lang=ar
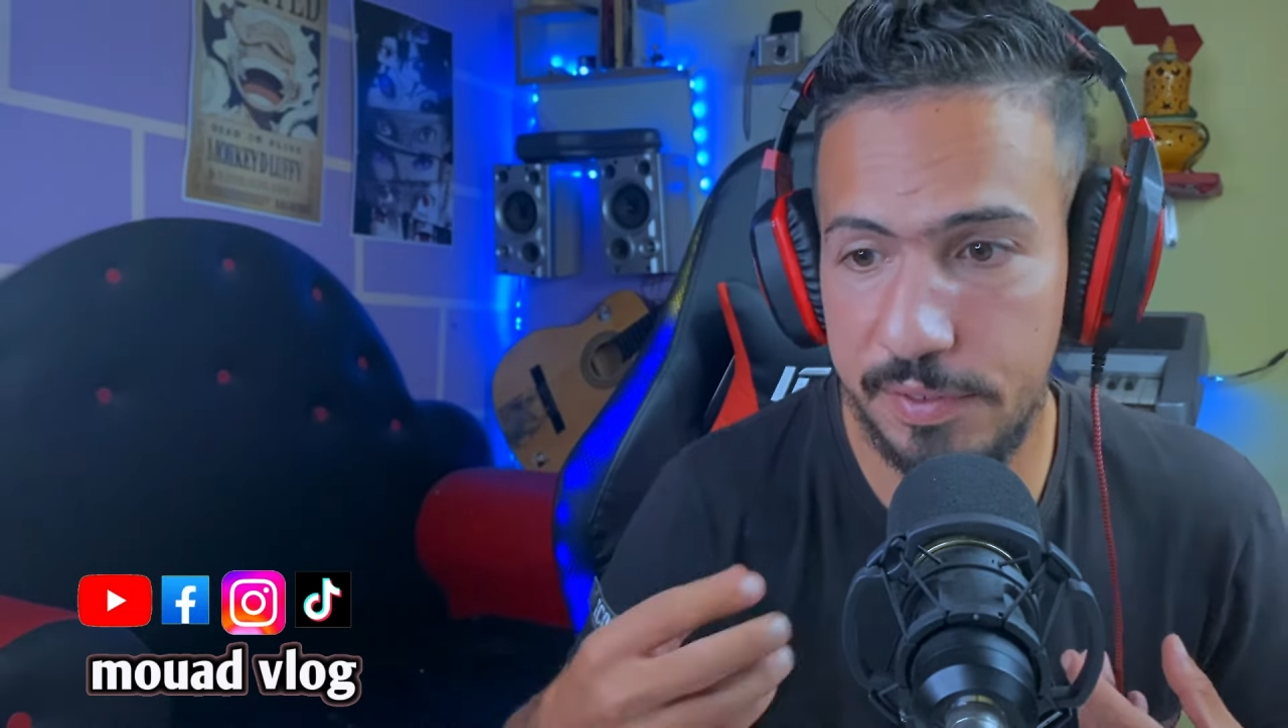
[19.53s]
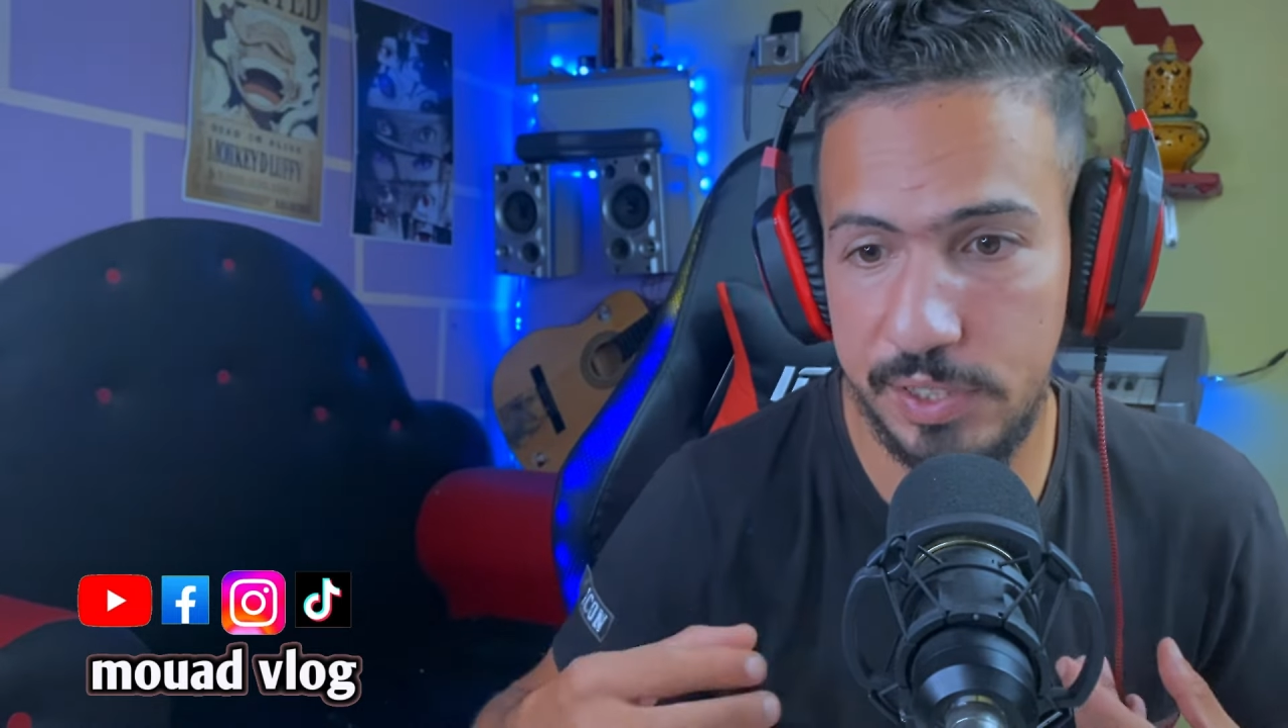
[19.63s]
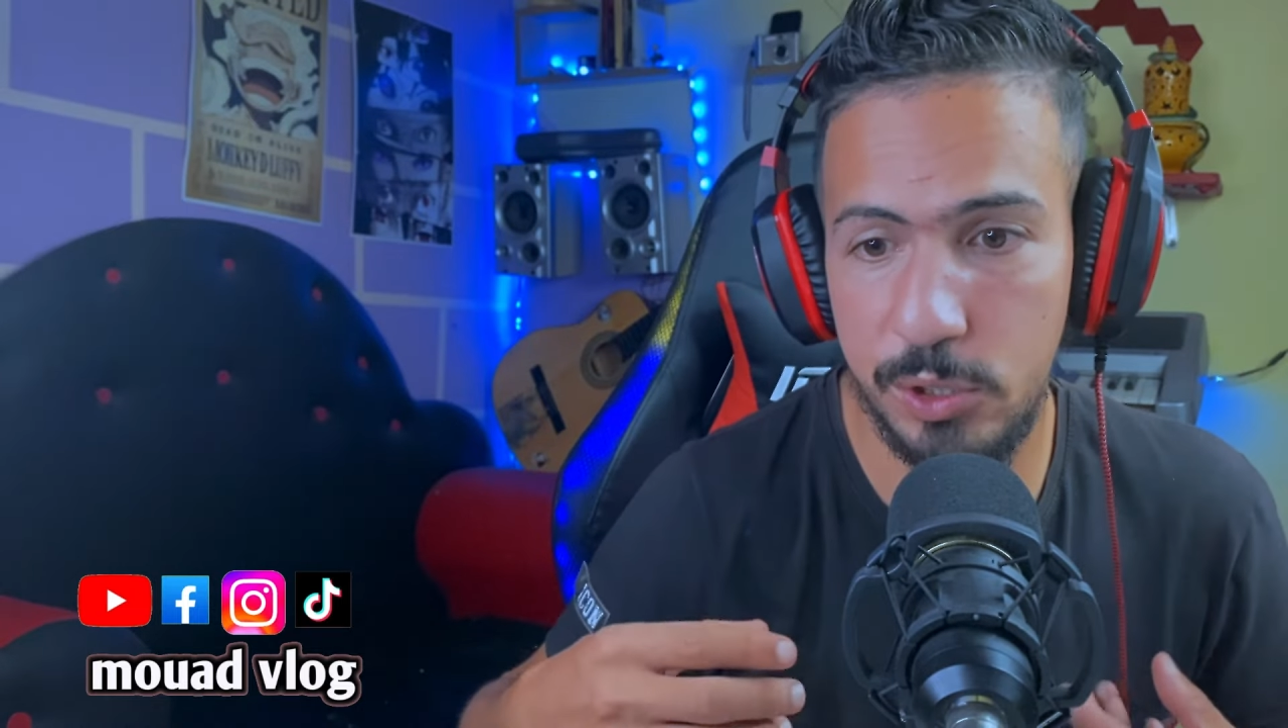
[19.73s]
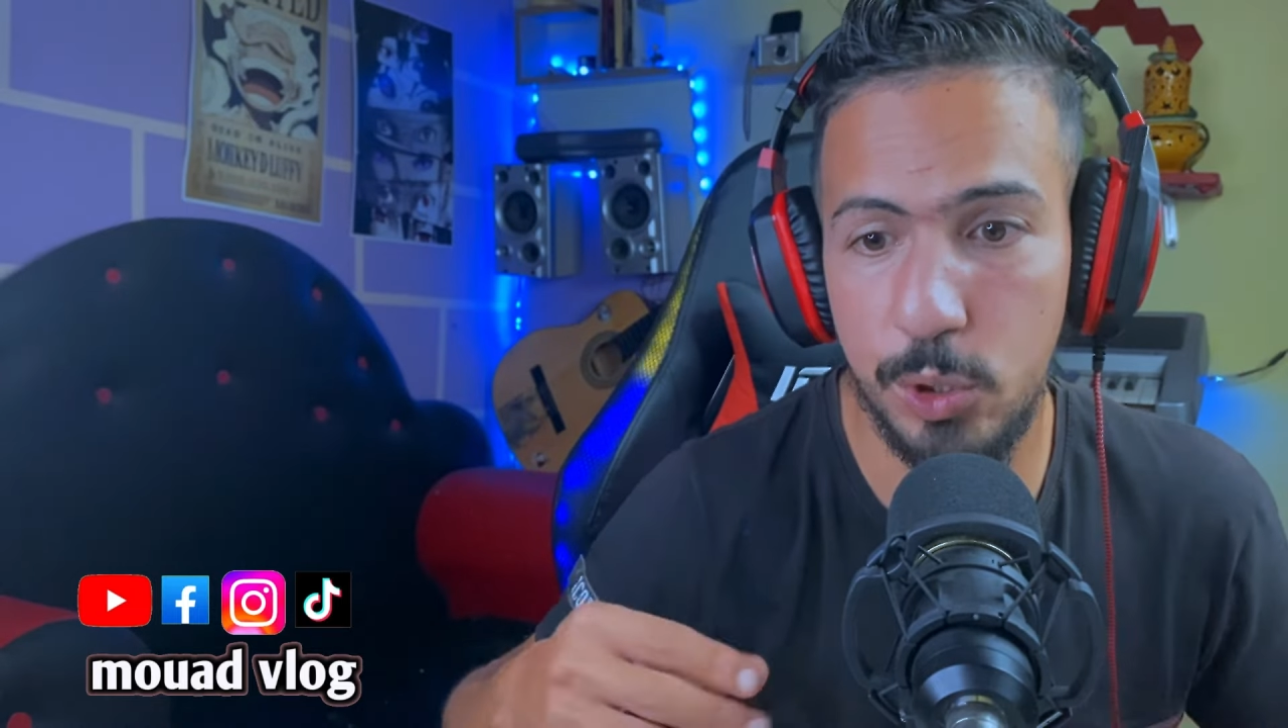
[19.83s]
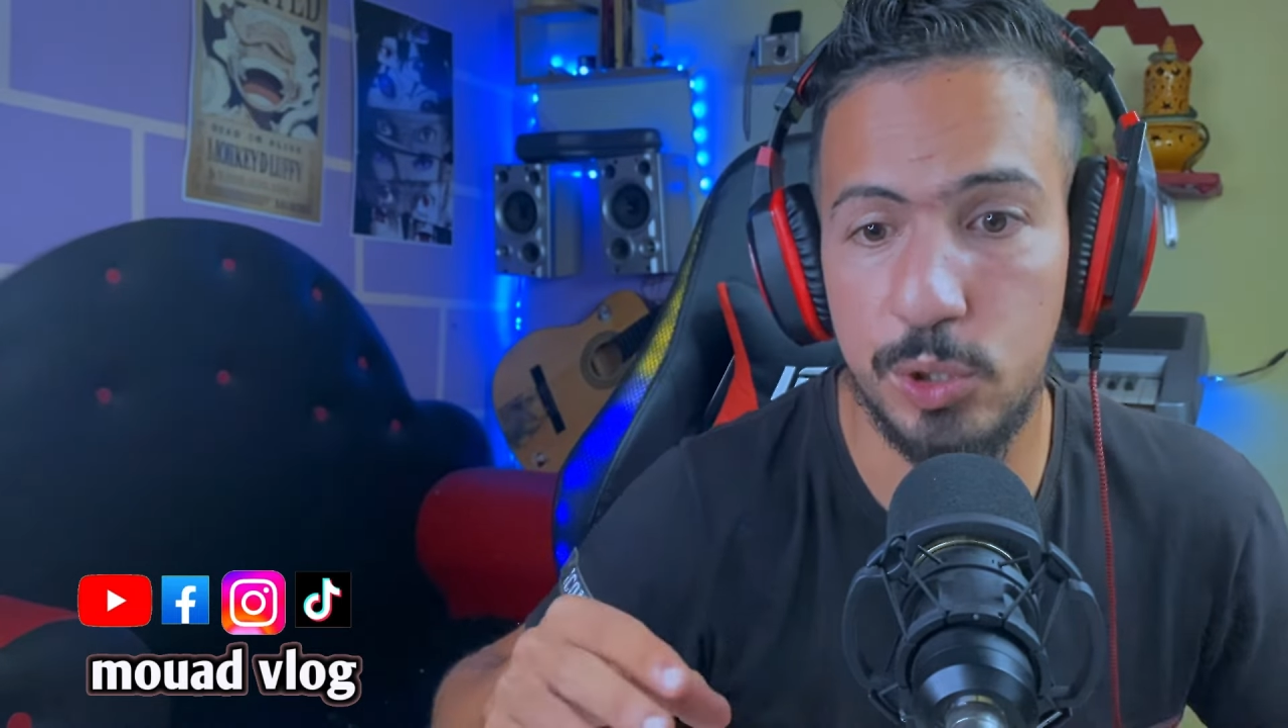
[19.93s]

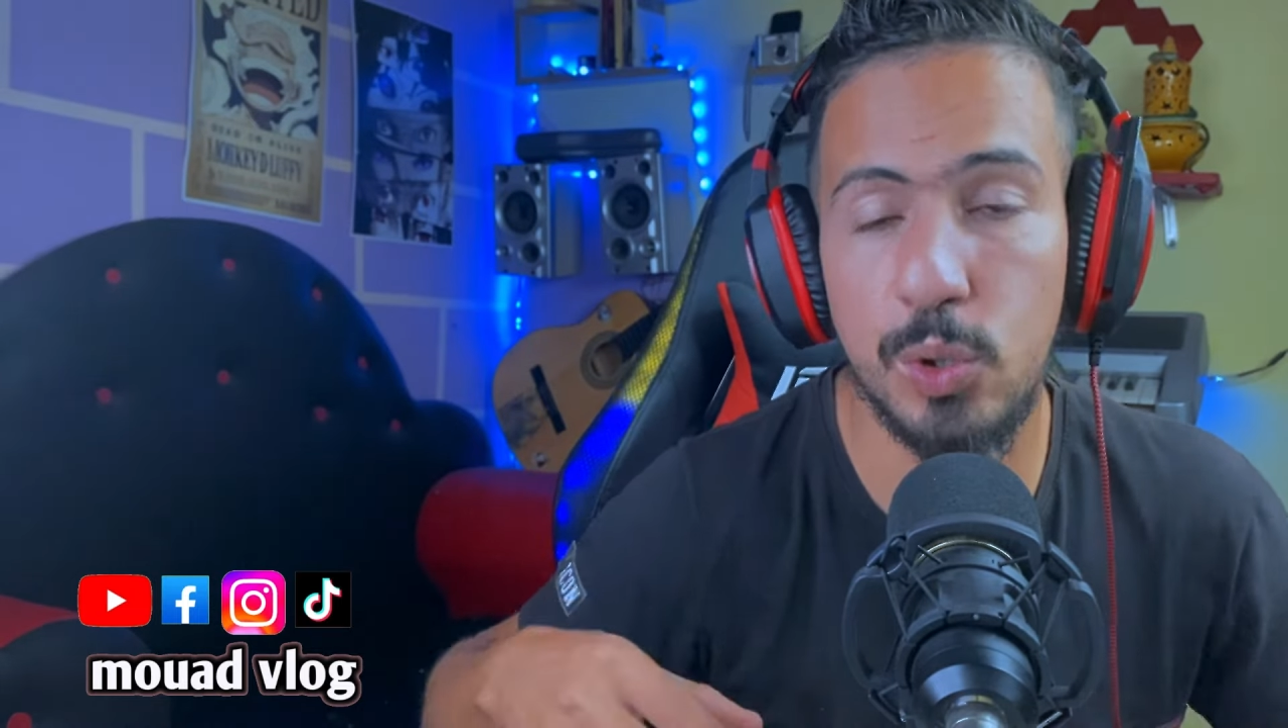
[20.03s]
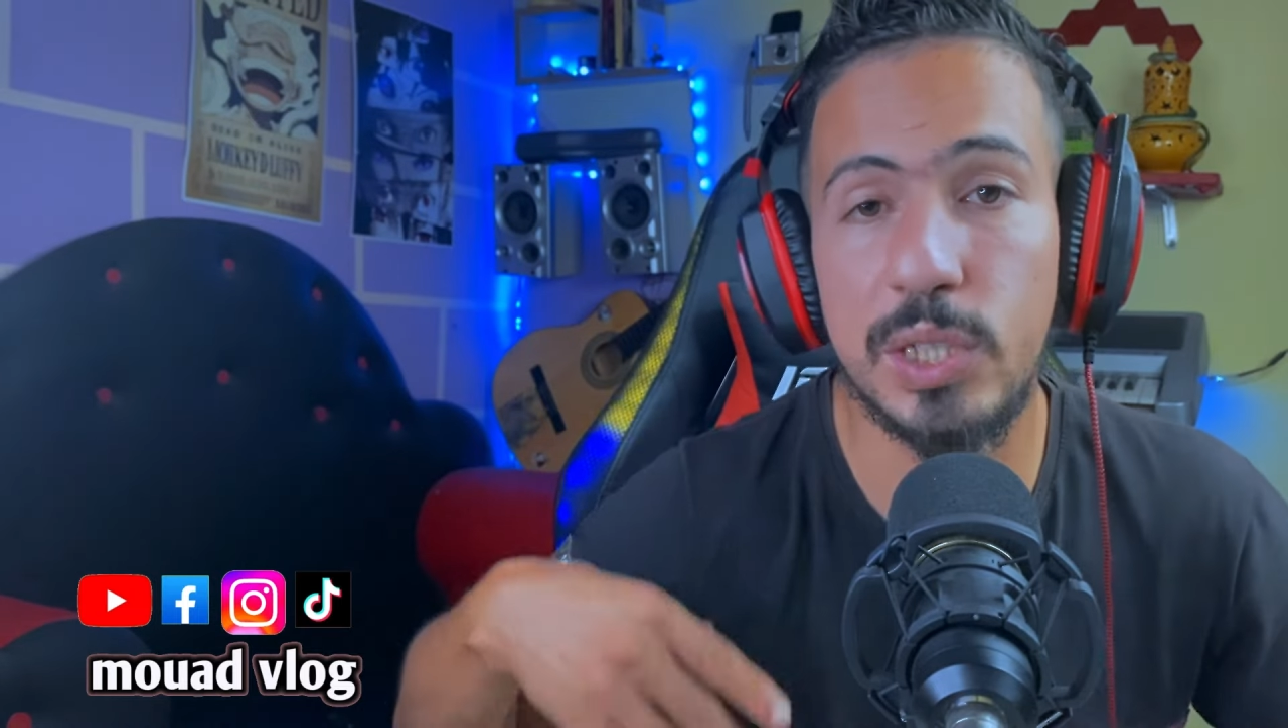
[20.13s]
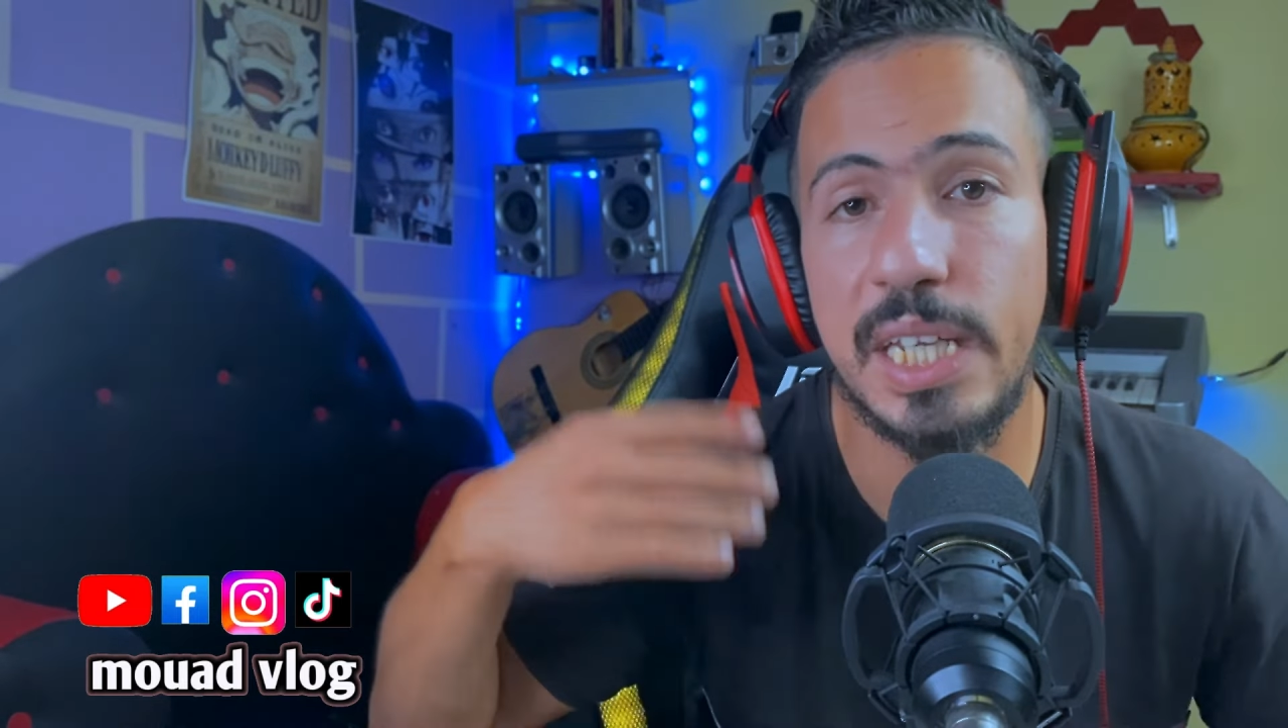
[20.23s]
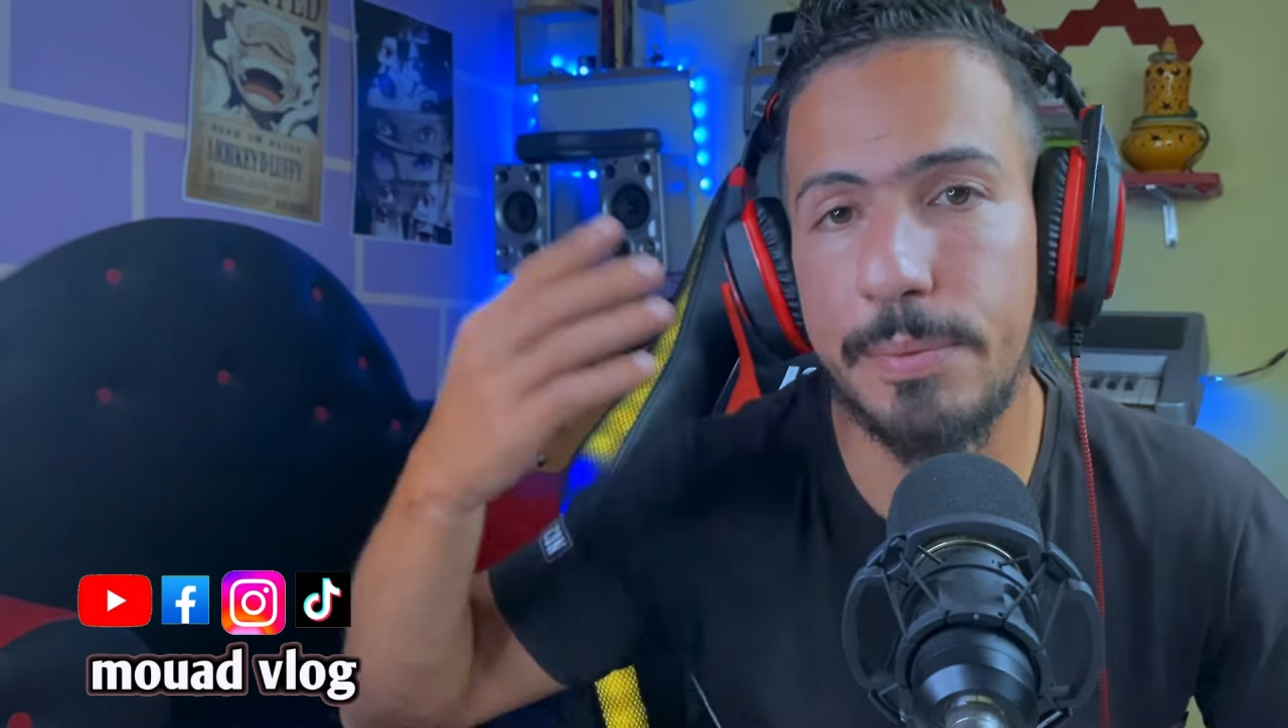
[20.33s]
الفيديو عنده اكثر